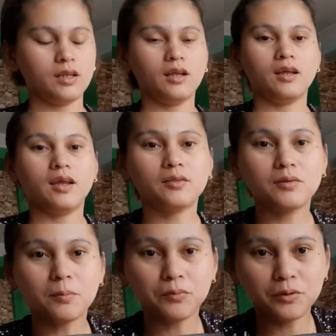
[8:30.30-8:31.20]
Eh.
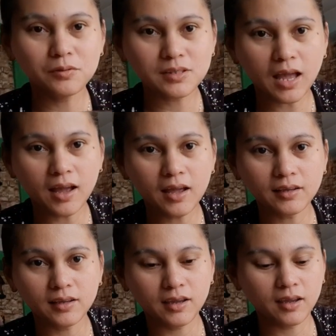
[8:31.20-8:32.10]
Ito na po yung sa
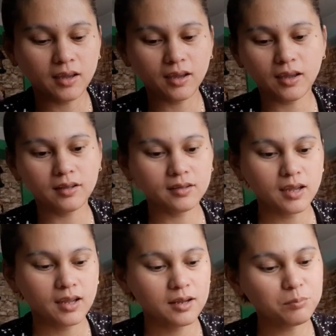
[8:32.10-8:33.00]

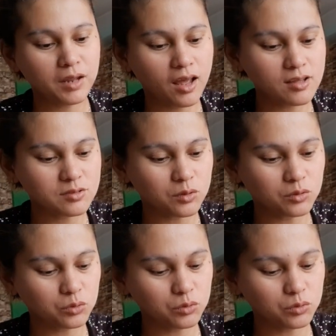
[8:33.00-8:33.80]
akin. Ilang piraso?